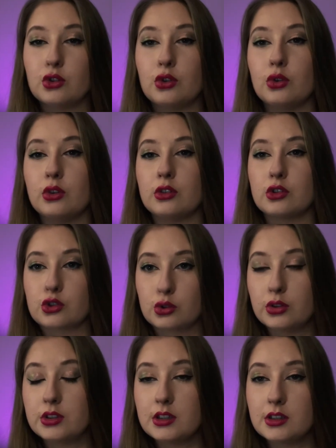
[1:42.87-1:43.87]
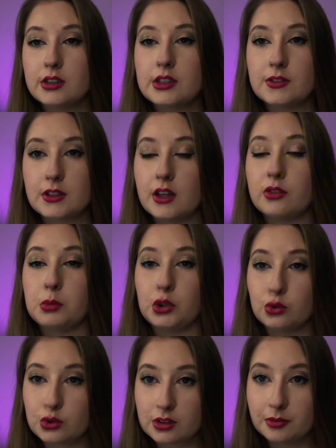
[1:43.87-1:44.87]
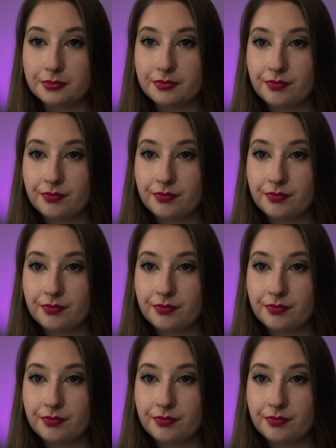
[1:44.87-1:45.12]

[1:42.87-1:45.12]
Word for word: Но что делает звезда в минусе?